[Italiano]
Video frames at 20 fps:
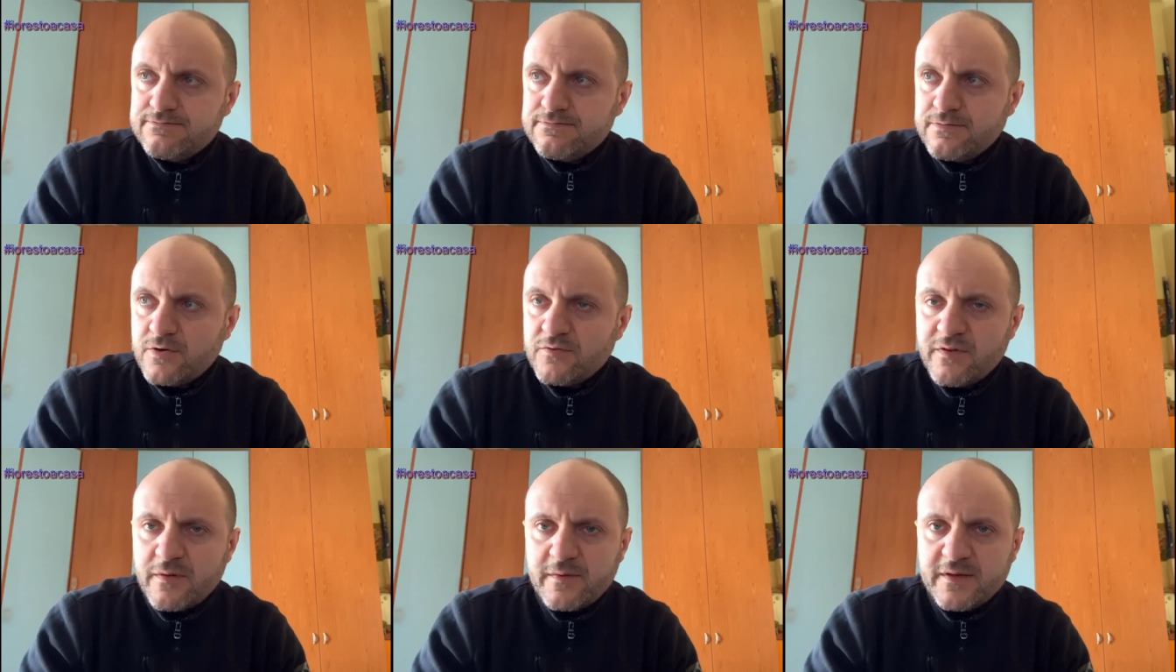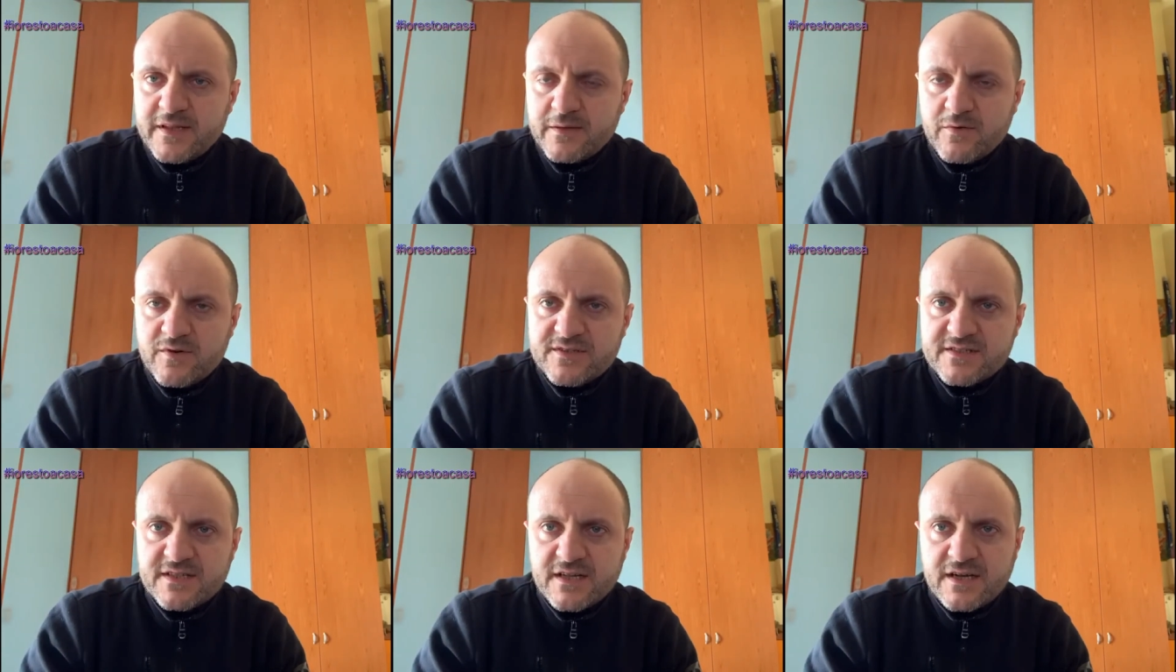ovviamente
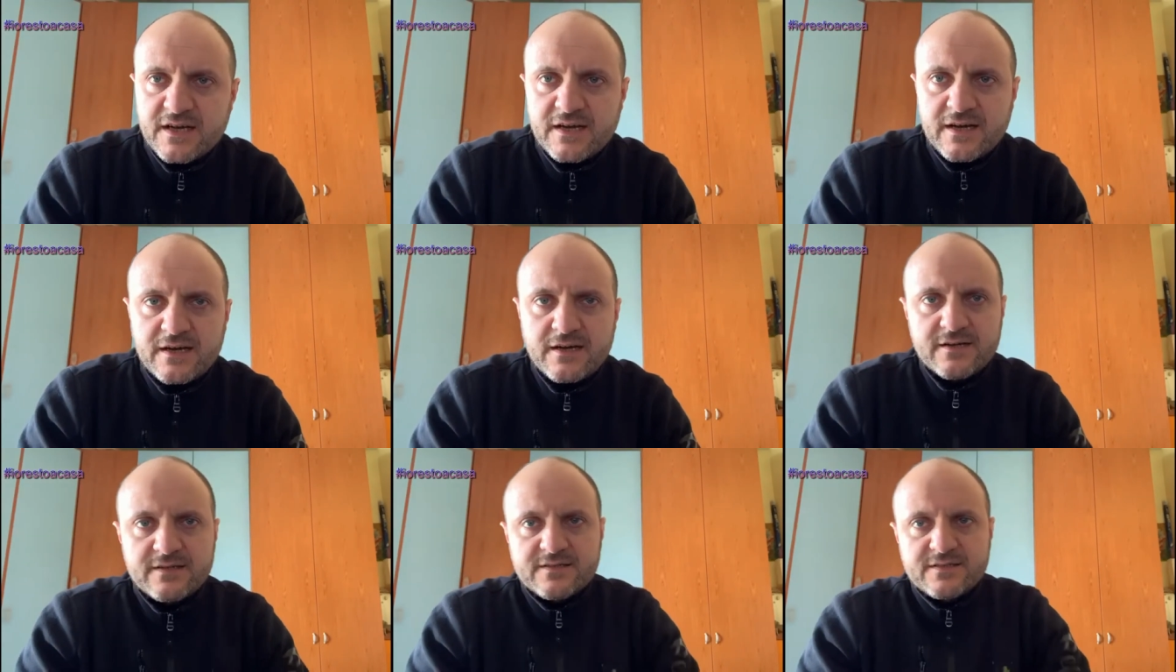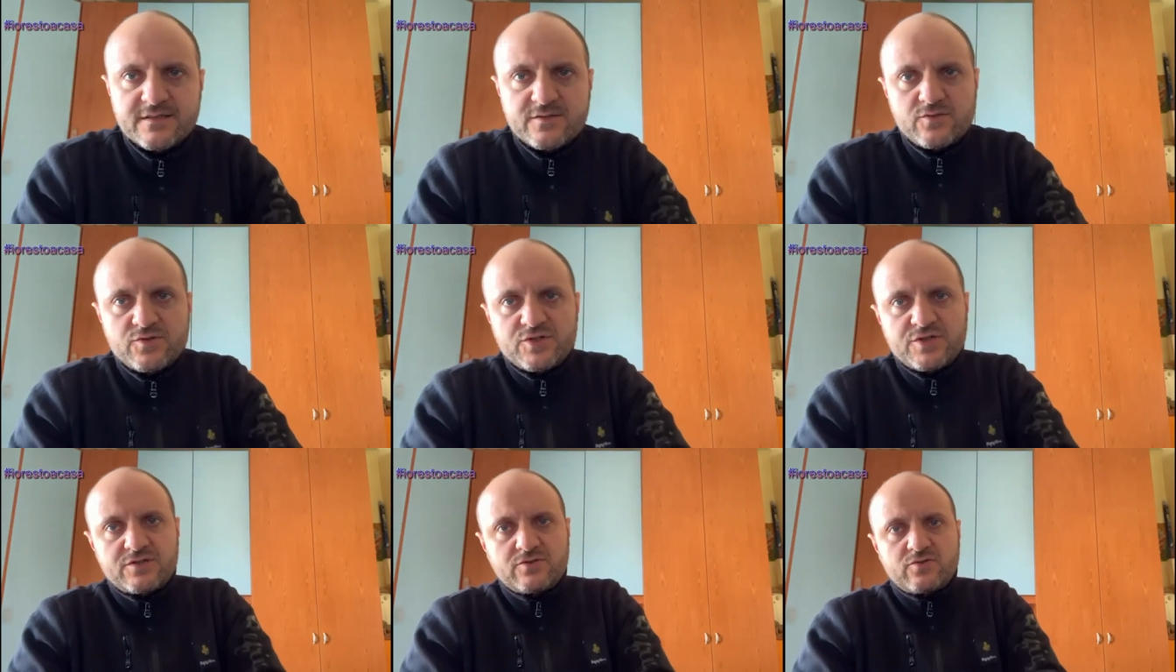poi sta il
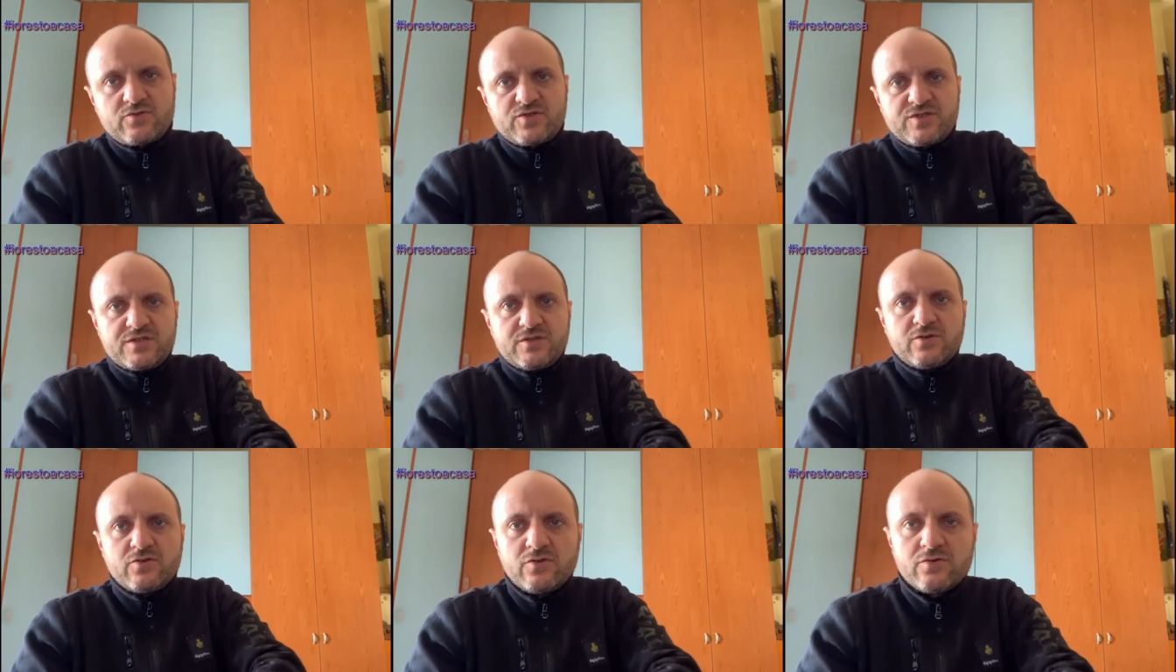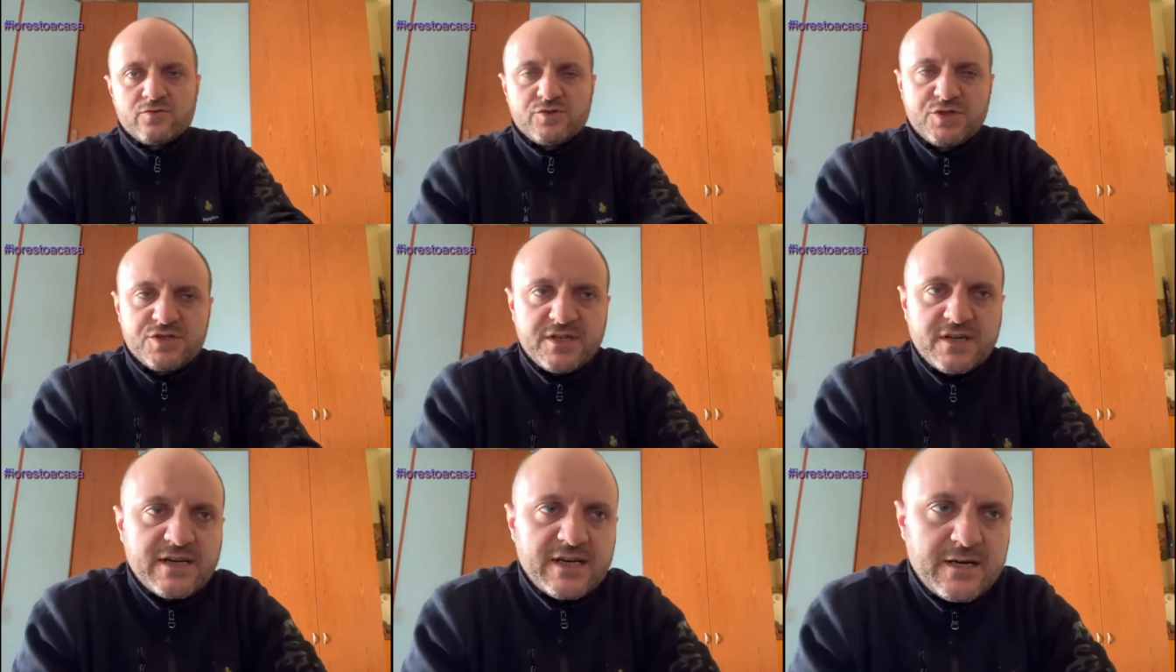soggetto singolo
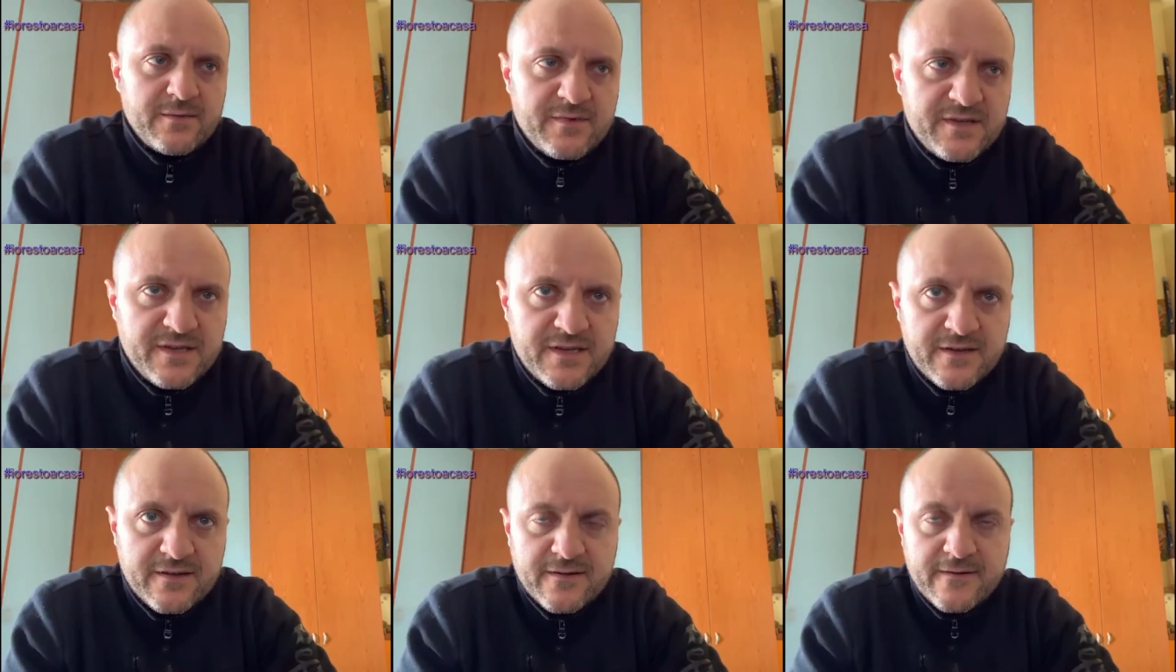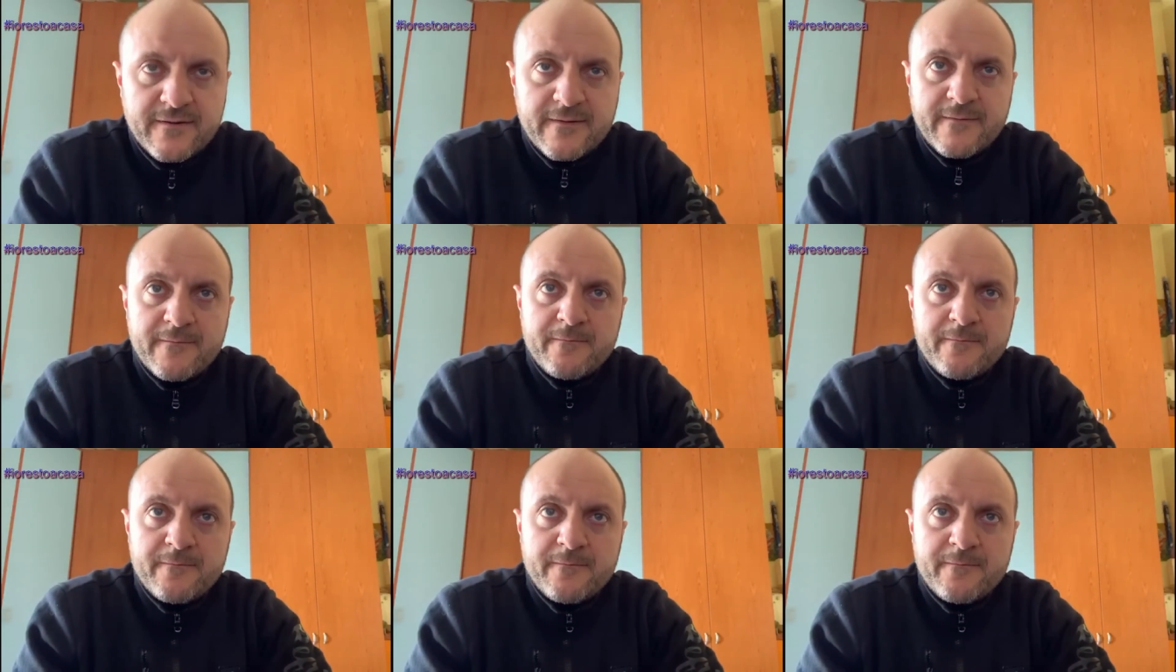riuscire a capire